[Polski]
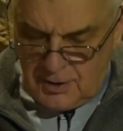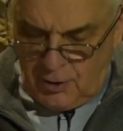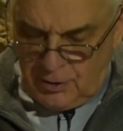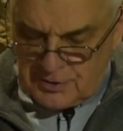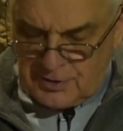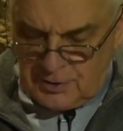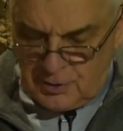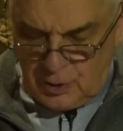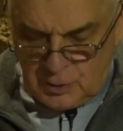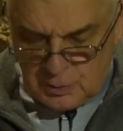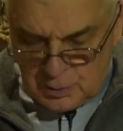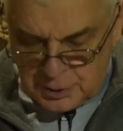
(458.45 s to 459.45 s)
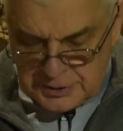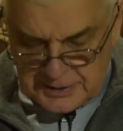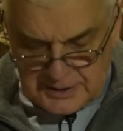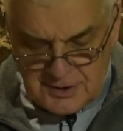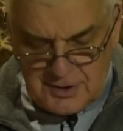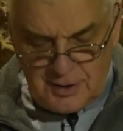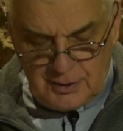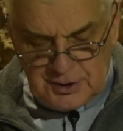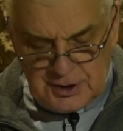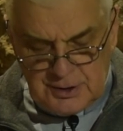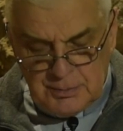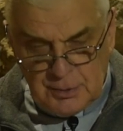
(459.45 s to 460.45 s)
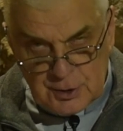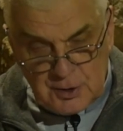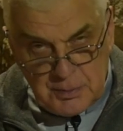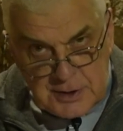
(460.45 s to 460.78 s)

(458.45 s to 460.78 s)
osąd o użyteczności może